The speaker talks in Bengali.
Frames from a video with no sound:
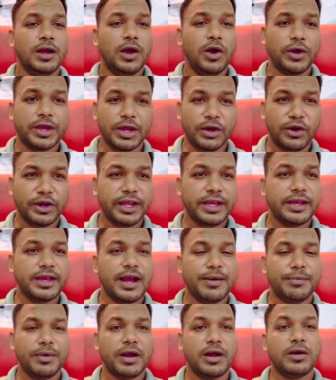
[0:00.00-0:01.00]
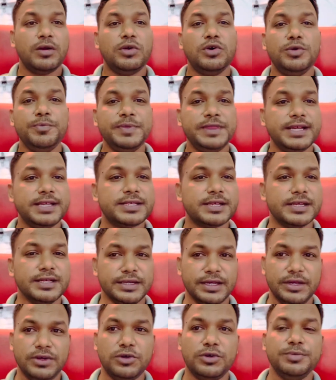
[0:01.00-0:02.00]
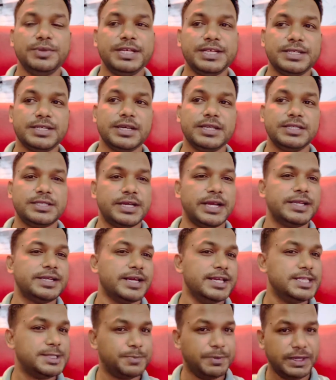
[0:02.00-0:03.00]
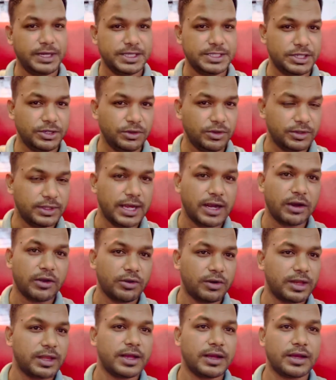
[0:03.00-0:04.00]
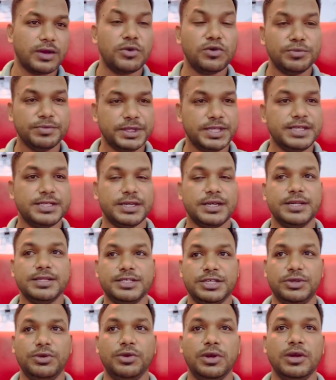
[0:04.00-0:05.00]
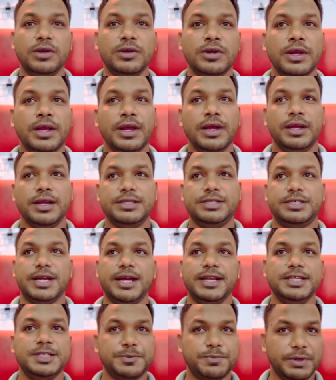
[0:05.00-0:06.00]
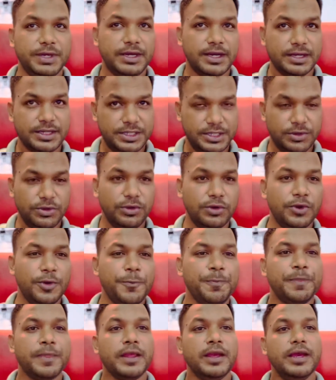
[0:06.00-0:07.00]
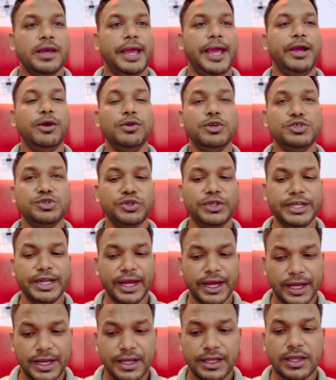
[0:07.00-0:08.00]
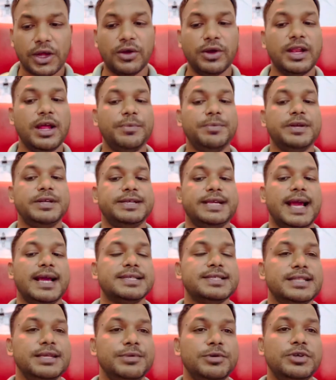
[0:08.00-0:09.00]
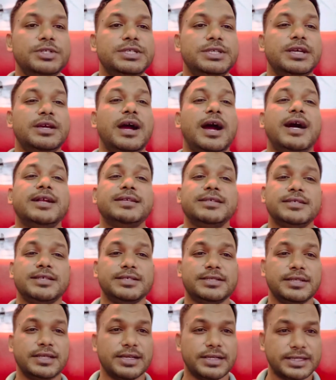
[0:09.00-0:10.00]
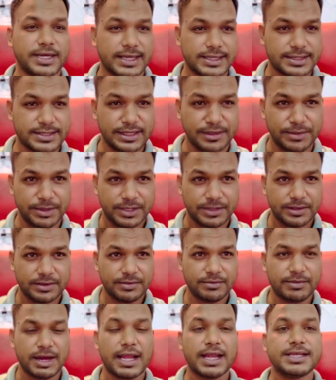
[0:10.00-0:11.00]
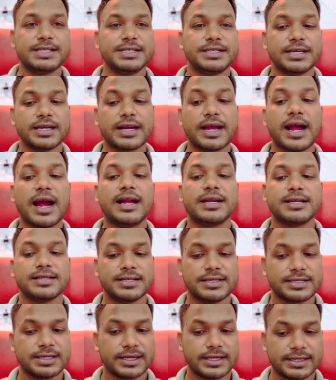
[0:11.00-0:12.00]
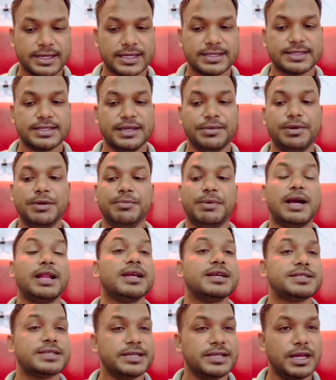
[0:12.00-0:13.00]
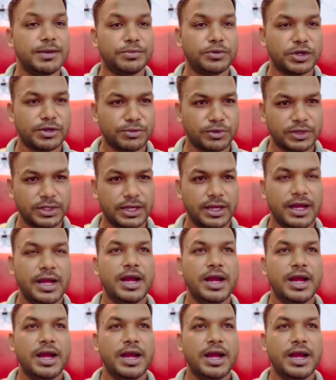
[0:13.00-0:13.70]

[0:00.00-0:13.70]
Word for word: ওকে অনেকে আমরা হোম থিয়েটার নেই হোম থিয়েটার চারটা স্পিকার যেগুলো দাঁড়া করা থাকে হোম থিয়েটার যেগুলো চার স্পিকার যেগুলো এগুলো যদি নেন তাহলে আপনার ট্যাক্স নিবে হচ্ছে আট হাজার টাকা ট্যাক্স নিবে বাংলাদেশি টাকায় আট হাজার টাকা ট্যাক্স নিবে বাংলাদেশ এয়ারপোর্টের মধ্যে